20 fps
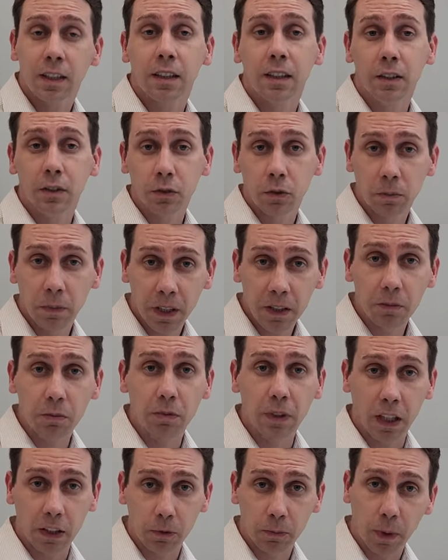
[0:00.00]
Isso mesmo,
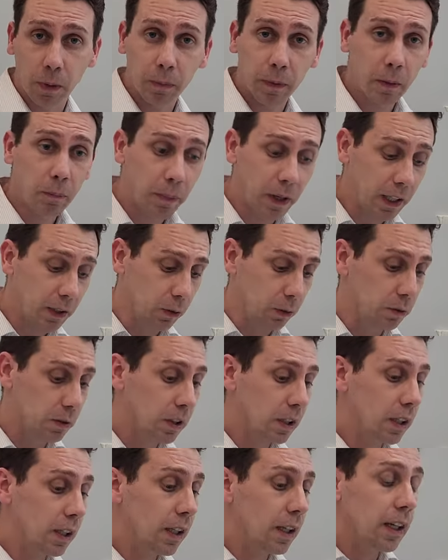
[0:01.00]
um caso para preparo.
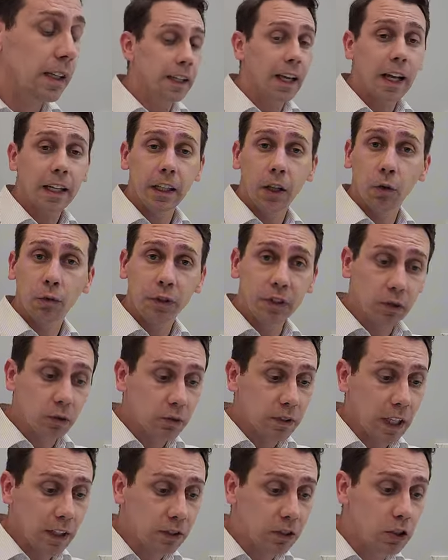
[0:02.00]
E aí eu fiz
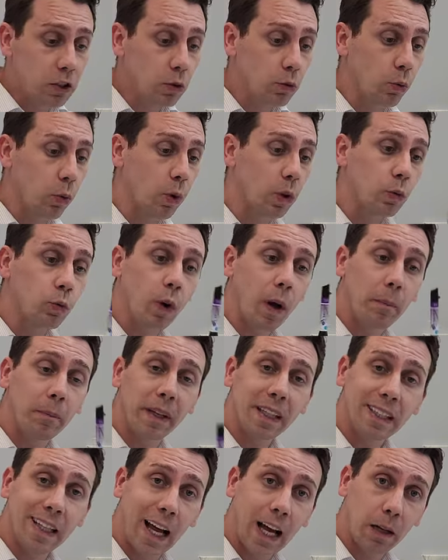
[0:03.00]
um teste de cor com a
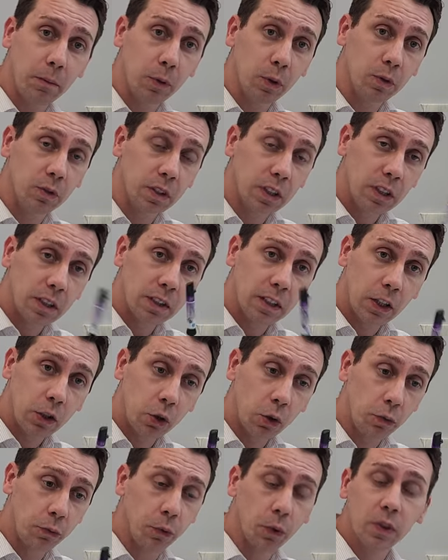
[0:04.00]
BW da
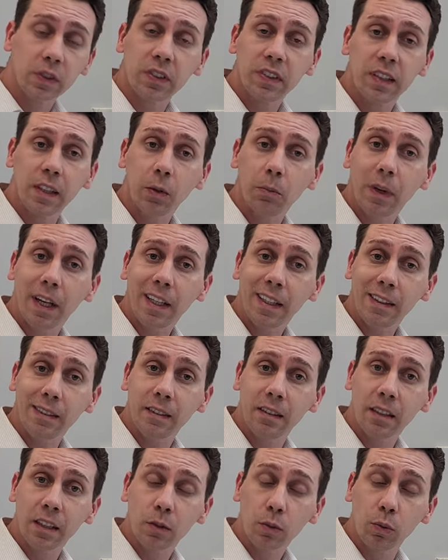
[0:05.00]
Chufu, que seria uma
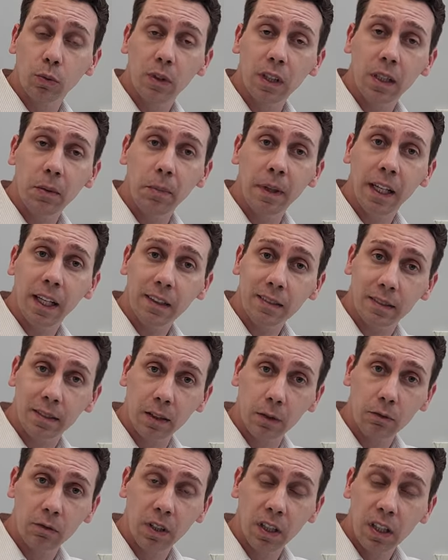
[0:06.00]
resina com
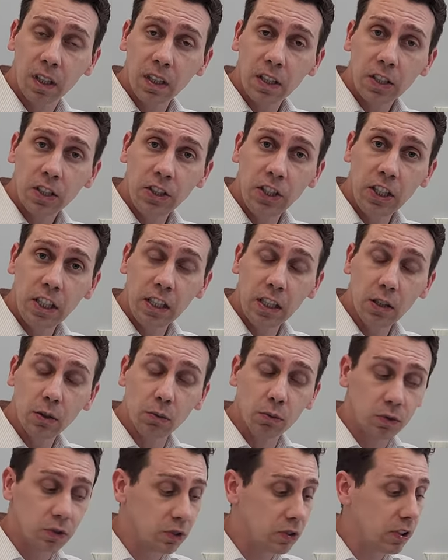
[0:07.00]
liberação de
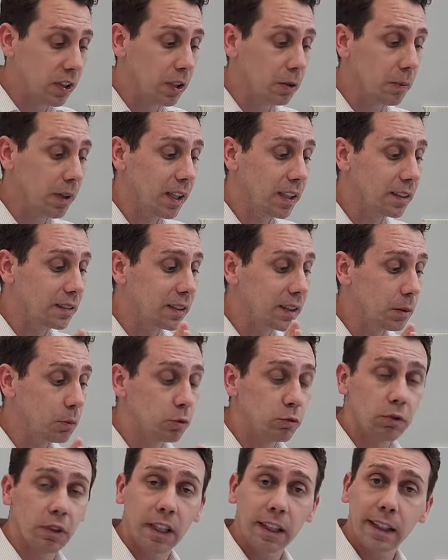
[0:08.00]
íons. Seria uma resina
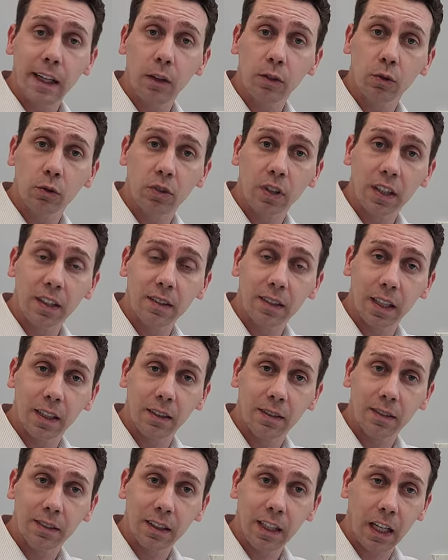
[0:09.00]
muito legal de utilizar
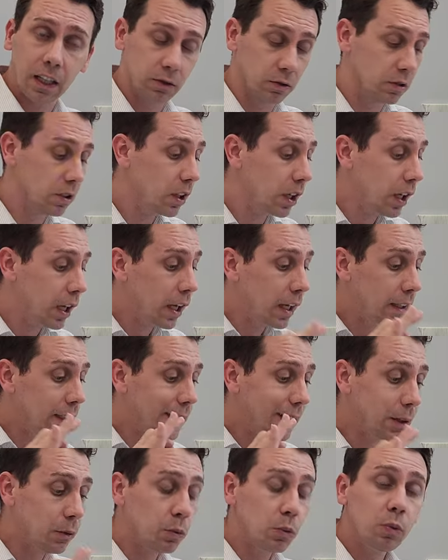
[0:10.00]
nesse caso.
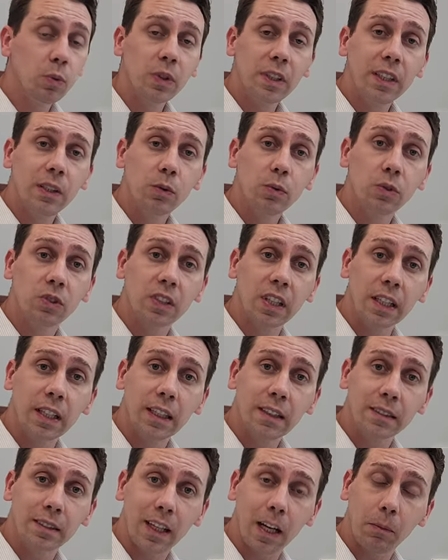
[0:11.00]
E eu ia
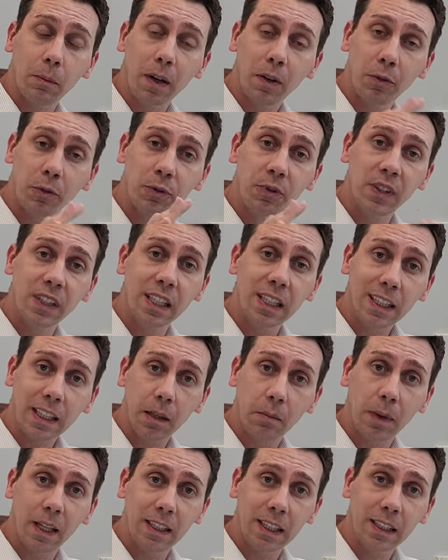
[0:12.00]
utilizar uma fina
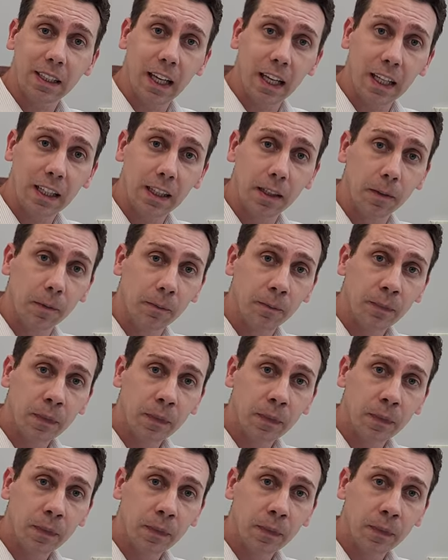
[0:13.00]
camada dela